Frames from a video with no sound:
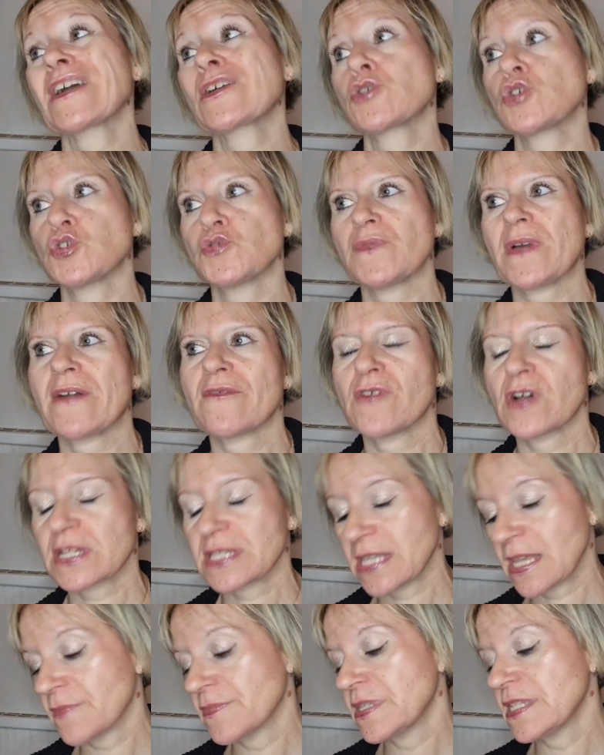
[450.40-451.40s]
que je vais avoir
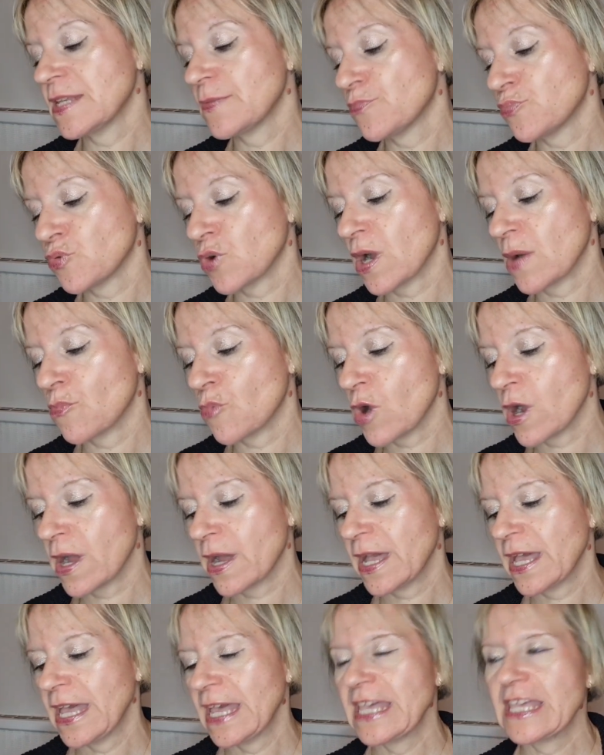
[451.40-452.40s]
terminé pour un
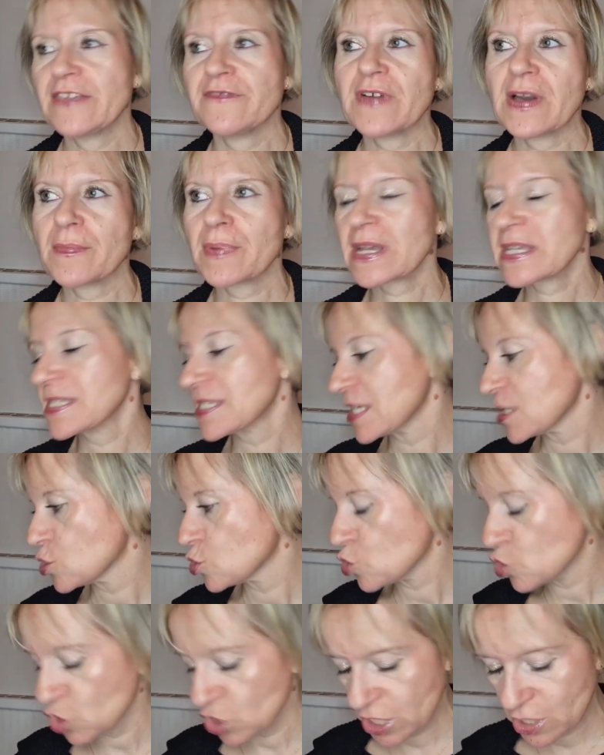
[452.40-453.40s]
mois. Il va me rester
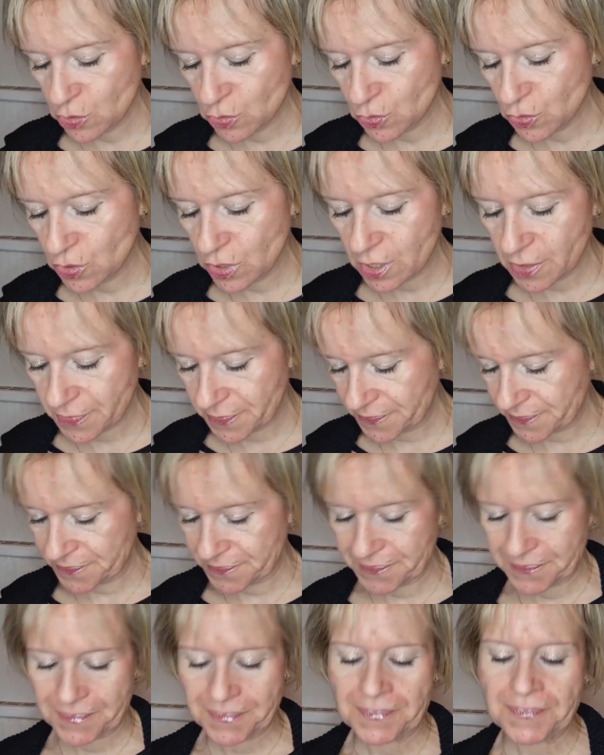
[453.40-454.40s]
deux gélules.
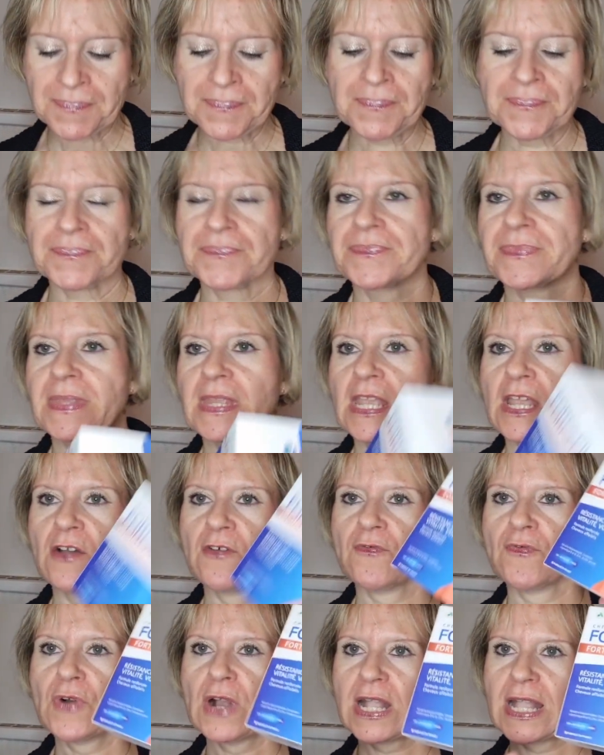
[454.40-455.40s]

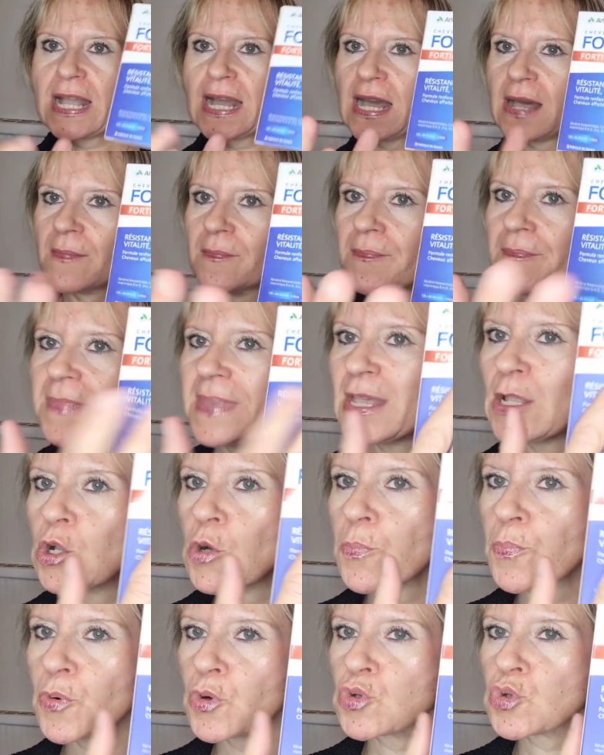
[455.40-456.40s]
Voilà, mais
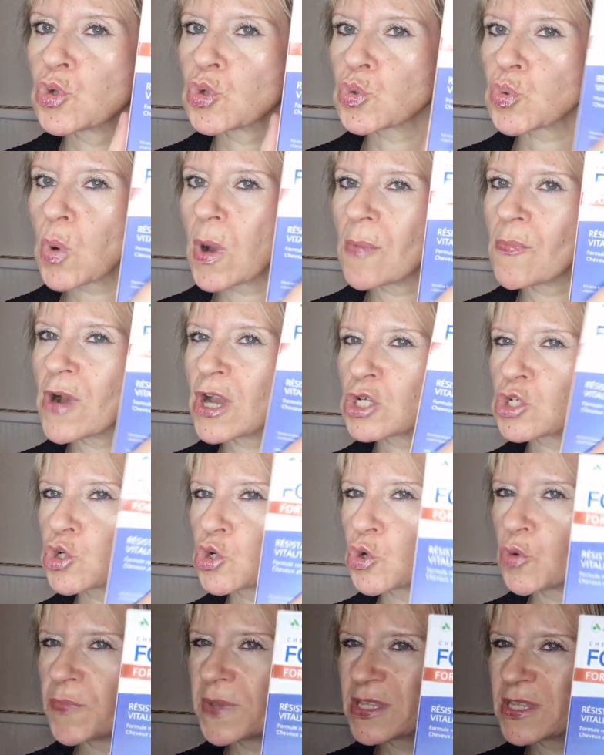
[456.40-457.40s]
le pot de trois mois, je
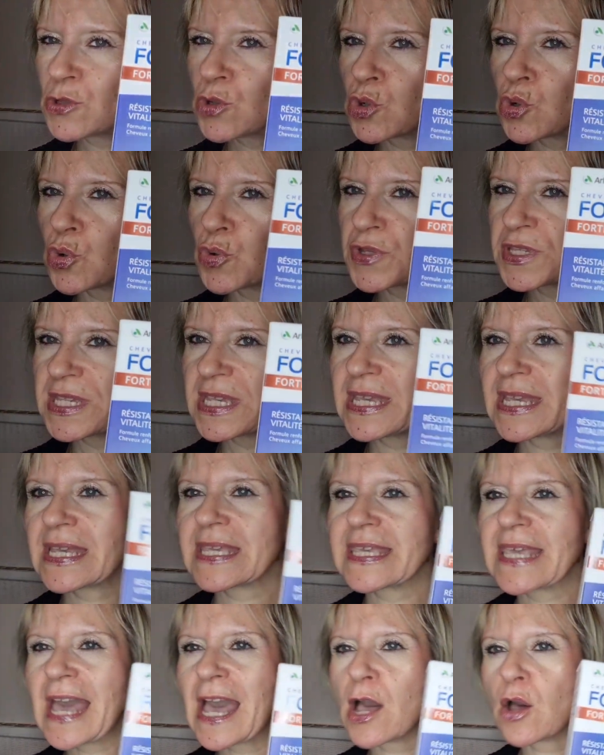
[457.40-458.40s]
le mets de
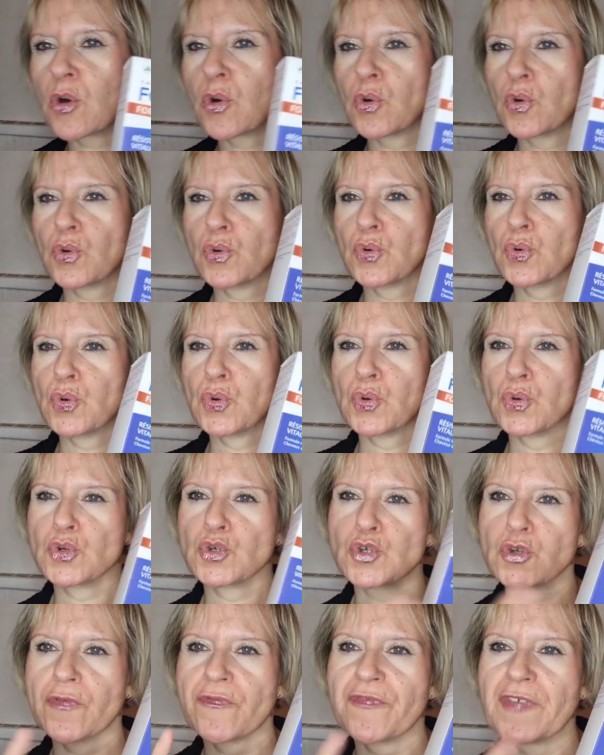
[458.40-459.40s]
côté car euh,
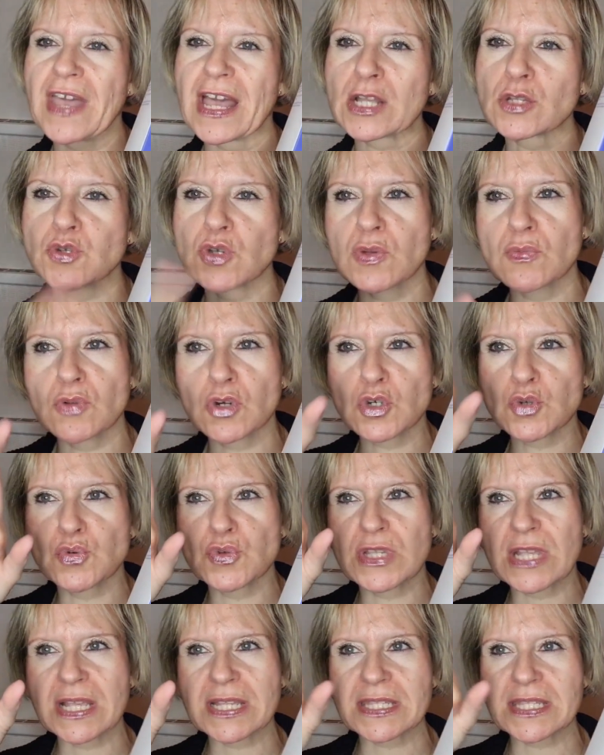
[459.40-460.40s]
je fais actuellement, je
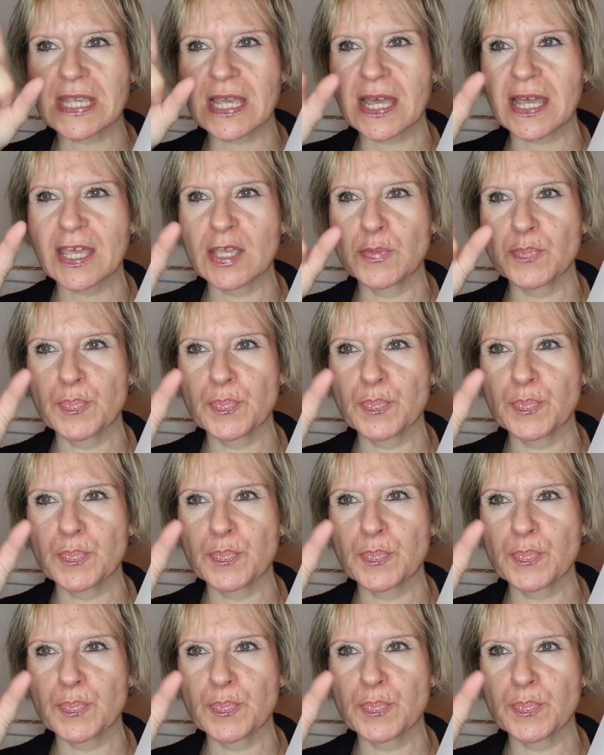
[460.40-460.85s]
vous insérerai